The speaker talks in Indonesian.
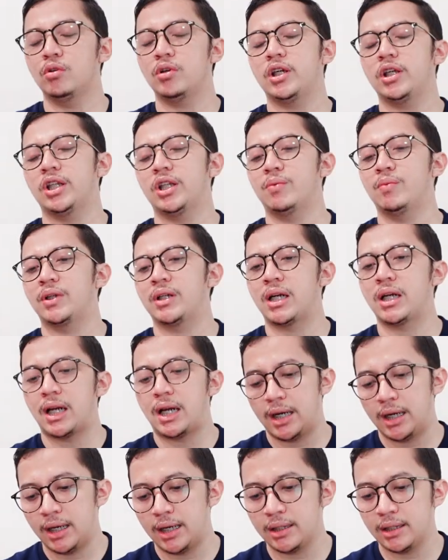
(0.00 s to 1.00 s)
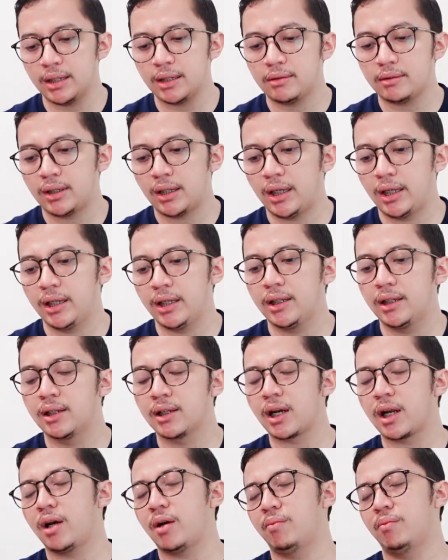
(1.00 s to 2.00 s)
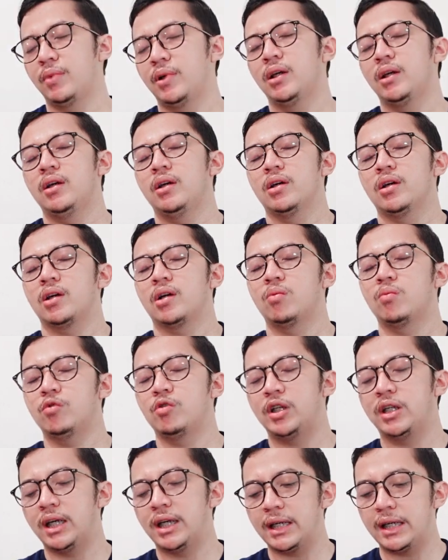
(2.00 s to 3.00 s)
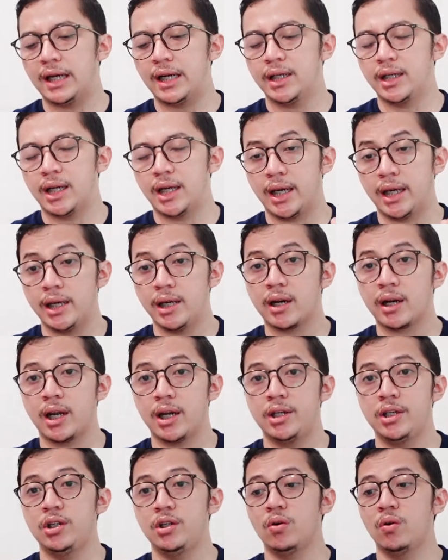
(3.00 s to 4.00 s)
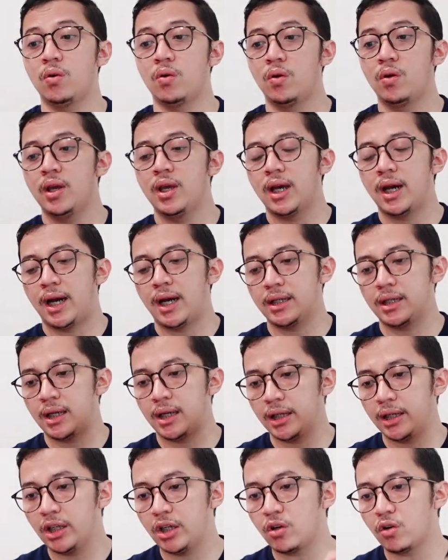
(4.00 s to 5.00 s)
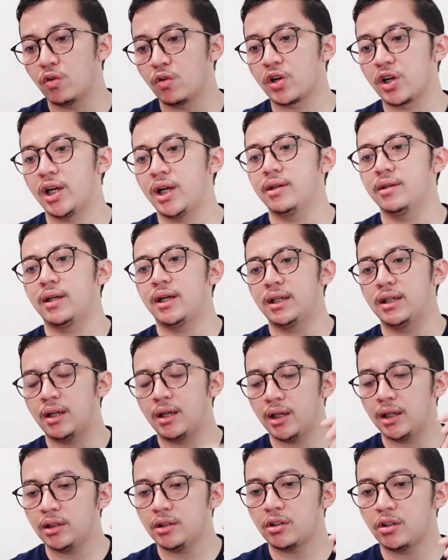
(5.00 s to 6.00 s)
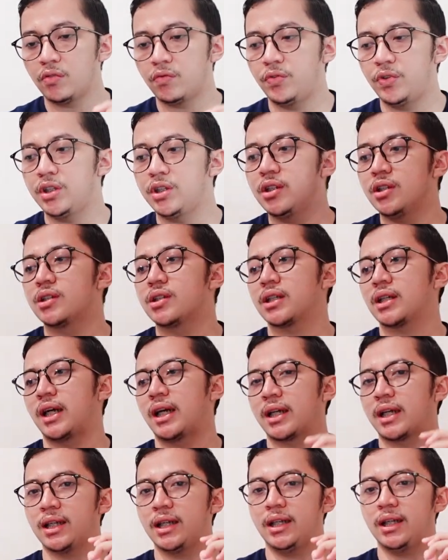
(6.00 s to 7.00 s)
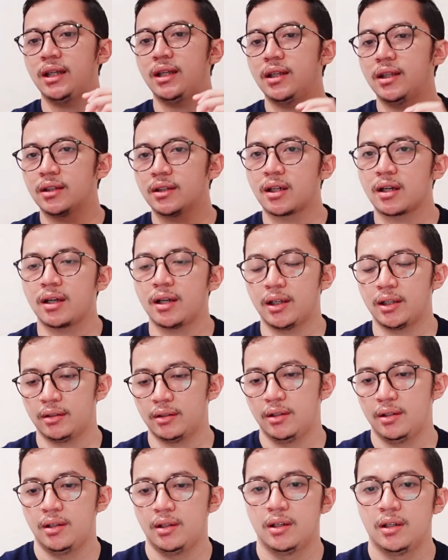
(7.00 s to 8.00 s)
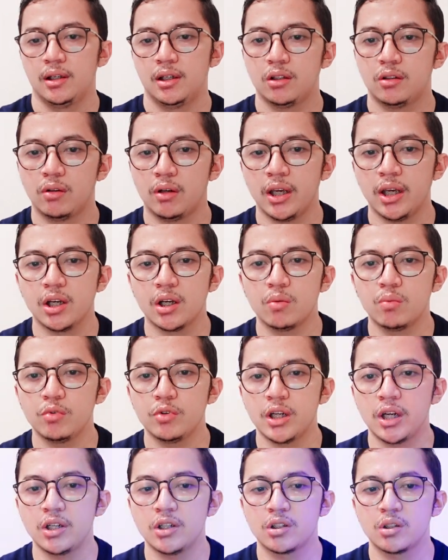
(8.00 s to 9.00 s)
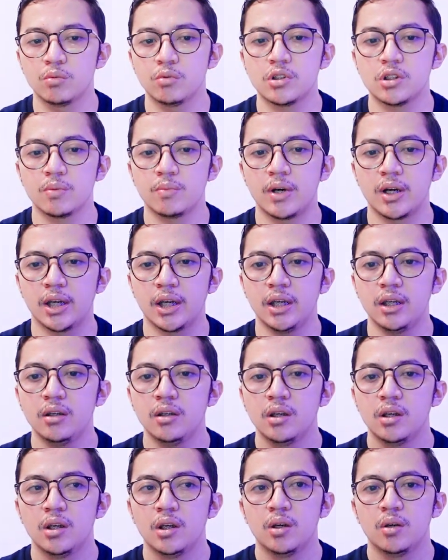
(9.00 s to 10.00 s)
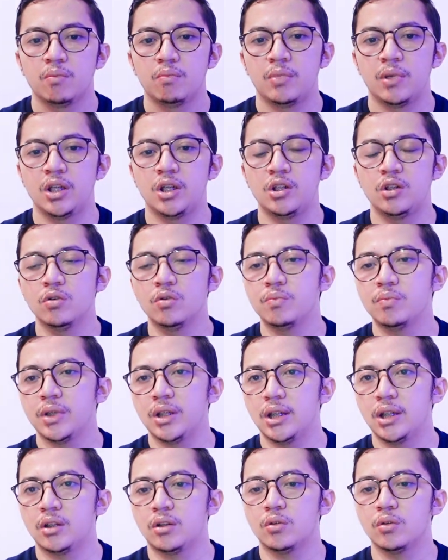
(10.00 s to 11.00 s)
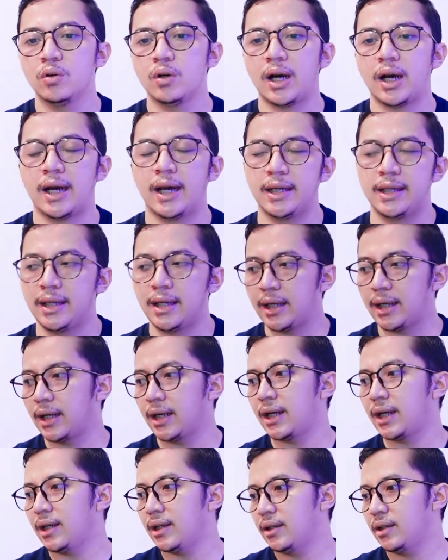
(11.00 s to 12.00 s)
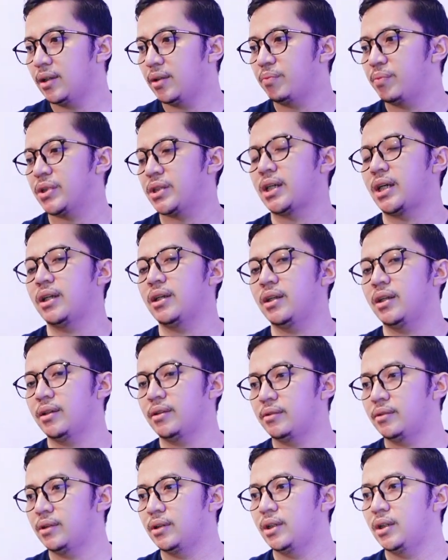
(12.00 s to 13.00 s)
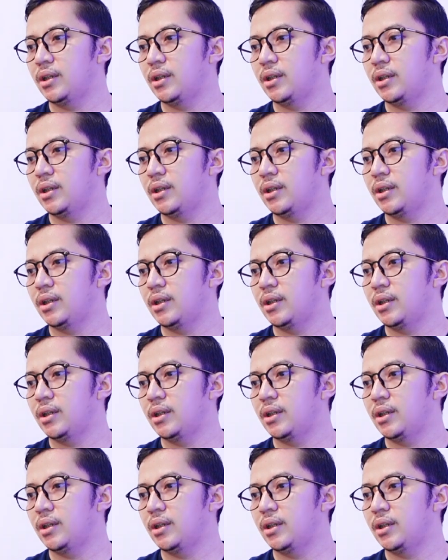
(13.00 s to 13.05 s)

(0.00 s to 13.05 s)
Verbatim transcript: dulu kita mengenal adanya telegram. Kemudian ada lagi radio, ada lagi koran, ada lagi televisi. Sekarang ini internet. Itulah yang kemudian disebut sebagai medium itu adalah pesannya.